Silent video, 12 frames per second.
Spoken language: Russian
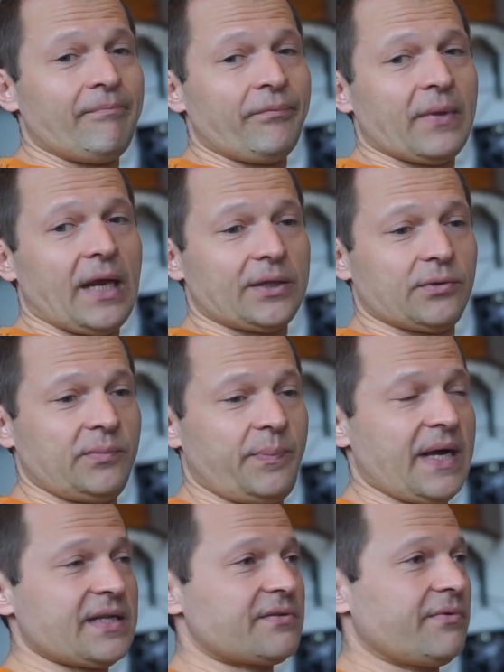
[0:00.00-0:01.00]
А тут
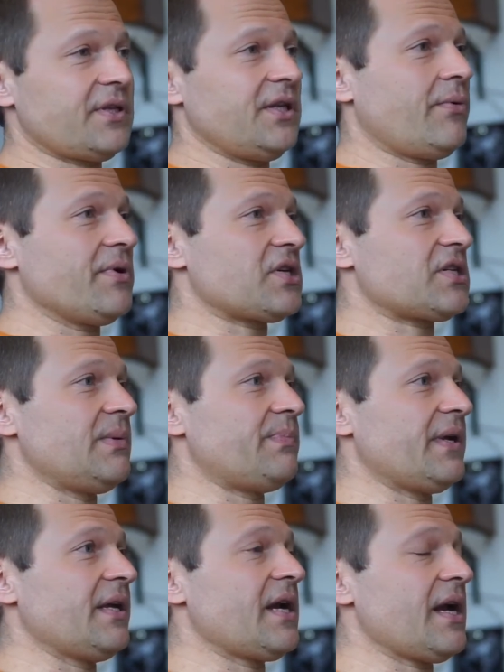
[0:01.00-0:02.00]
бац, вот не хочешь ли
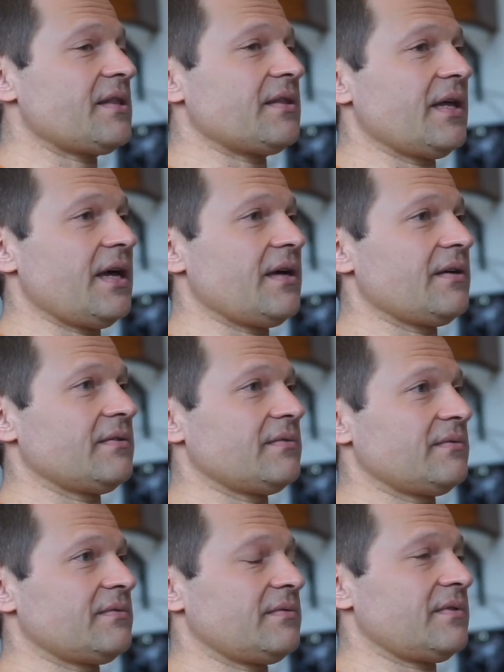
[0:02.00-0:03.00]
поиграть на
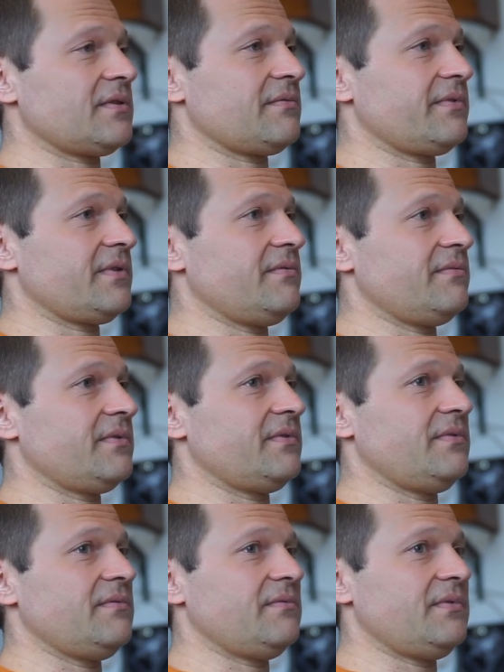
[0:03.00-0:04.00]
значит, вот, вот,
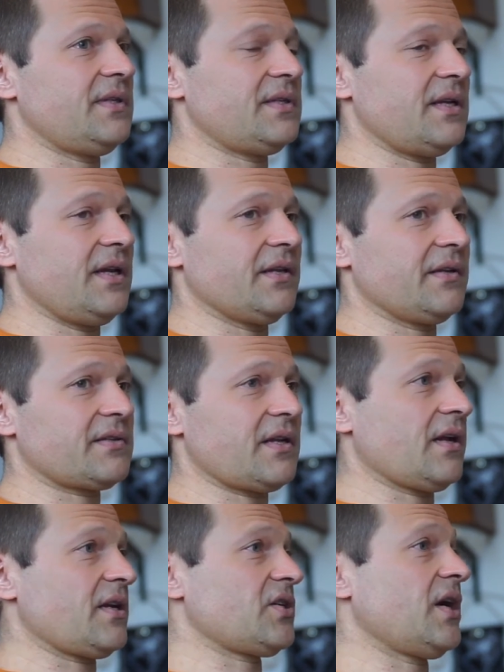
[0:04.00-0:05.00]
пикселен.
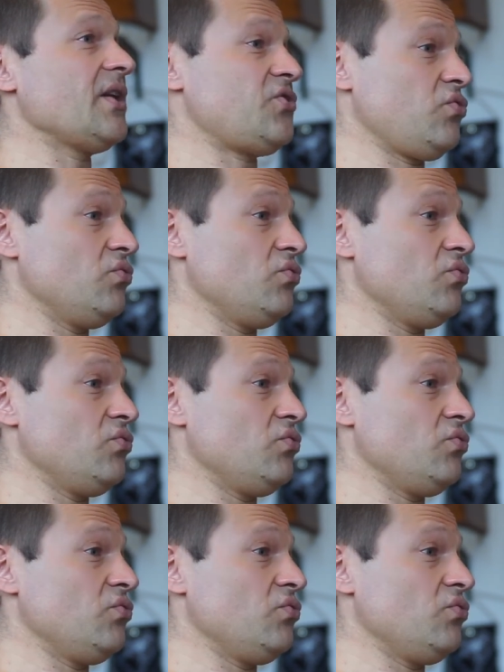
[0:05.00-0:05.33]
Так как же хочу.